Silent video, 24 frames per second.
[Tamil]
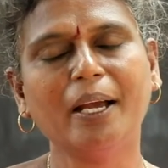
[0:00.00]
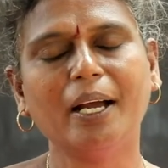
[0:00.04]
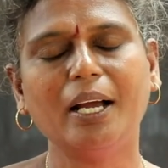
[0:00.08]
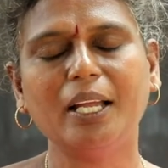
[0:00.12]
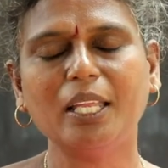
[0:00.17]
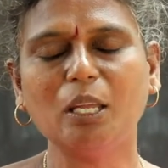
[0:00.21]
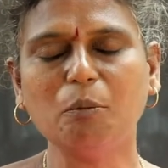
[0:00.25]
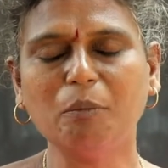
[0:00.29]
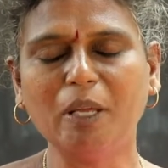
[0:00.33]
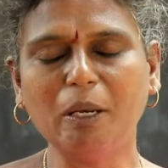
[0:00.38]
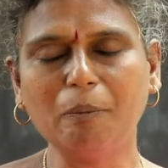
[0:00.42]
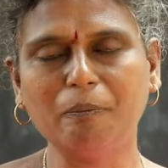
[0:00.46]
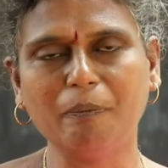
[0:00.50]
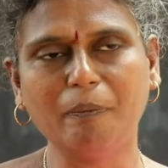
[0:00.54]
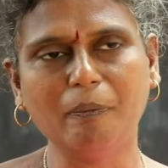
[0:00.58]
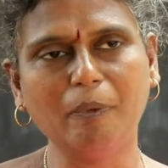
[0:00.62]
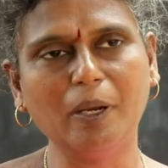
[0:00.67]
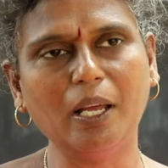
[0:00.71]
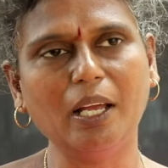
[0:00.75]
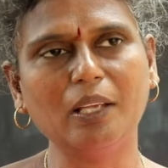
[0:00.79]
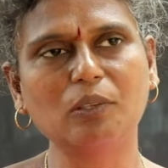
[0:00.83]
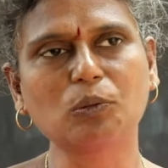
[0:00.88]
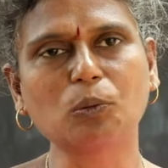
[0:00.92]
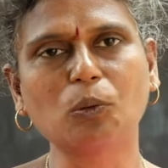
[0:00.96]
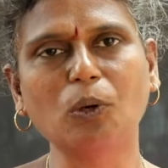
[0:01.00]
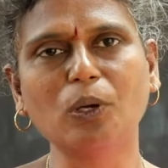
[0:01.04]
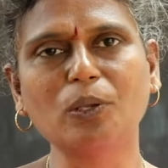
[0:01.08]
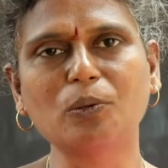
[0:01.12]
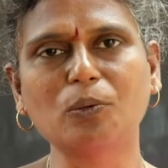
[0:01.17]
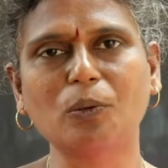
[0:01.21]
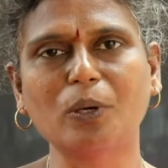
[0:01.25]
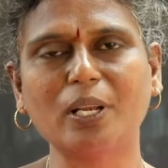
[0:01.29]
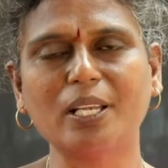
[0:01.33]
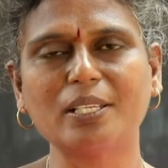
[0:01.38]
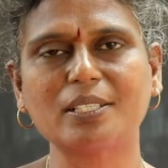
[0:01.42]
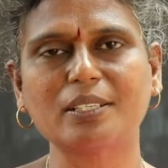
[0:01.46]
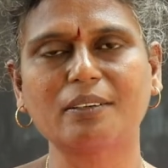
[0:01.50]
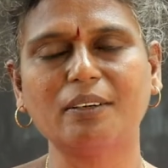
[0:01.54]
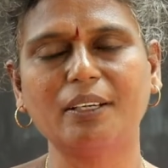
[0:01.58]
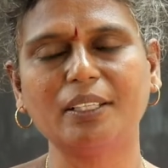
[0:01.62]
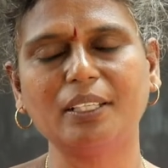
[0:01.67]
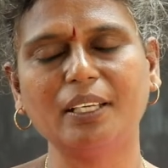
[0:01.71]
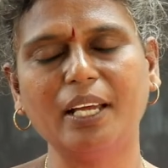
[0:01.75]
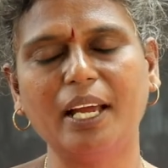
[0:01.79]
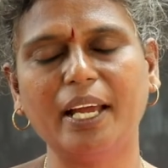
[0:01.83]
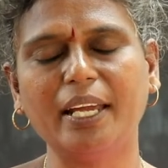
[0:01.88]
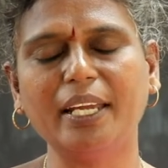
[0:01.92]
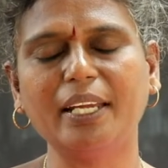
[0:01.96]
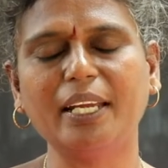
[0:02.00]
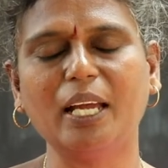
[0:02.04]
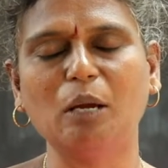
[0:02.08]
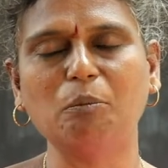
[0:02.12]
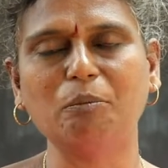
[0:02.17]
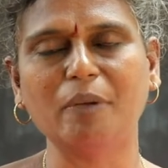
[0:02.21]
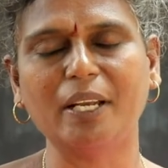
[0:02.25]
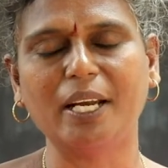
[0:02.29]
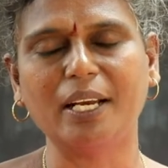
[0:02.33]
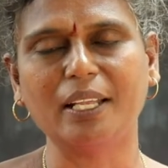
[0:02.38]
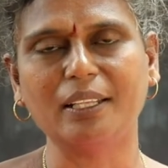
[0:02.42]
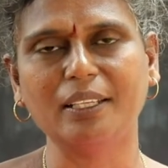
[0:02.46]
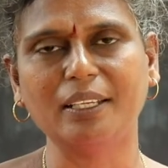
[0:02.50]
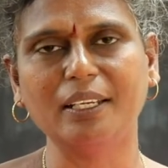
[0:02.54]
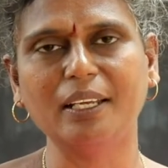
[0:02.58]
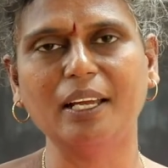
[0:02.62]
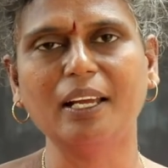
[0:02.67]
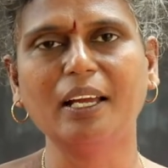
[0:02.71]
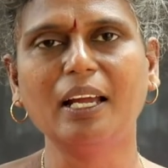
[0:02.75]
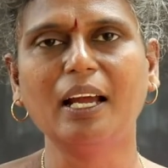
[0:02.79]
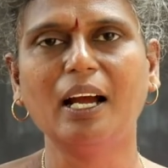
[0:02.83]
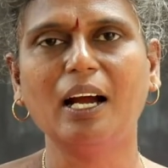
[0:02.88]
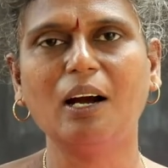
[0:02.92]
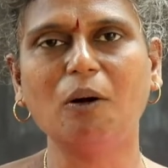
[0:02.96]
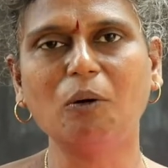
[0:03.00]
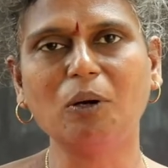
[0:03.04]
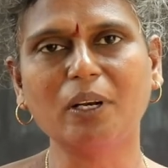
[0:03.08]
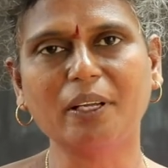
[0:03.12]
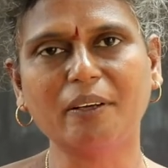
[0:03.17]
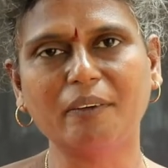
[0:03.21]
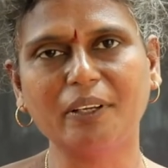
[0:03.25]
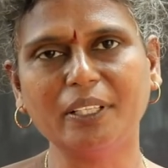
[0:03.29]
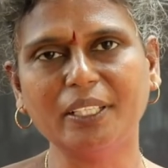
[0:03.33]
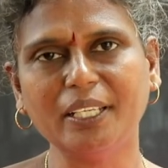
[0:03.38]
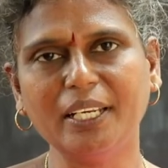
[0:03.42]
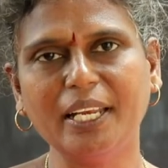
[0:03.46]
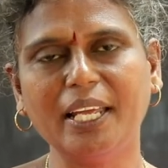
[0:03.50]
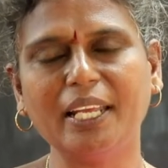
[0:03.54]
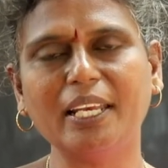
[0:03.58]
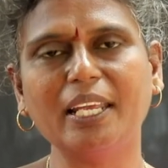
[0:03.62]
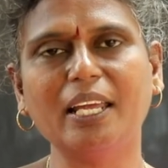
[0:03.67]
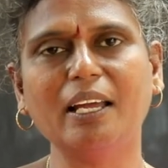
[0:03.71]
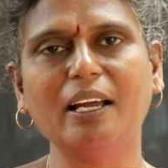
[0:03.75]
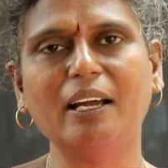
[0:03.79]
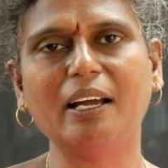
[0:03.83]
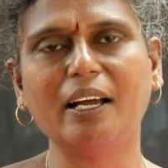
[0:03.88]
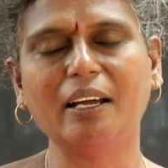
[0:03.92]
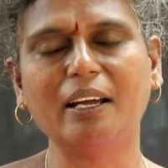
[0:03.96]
அதே மாதிரி ஸ்கூல் ஸ்டூடெண்ட்ஸ்க்கு வந்து ஐ கேம்ப் நடத்தி அவங்களுக்கு வந்து நிறைய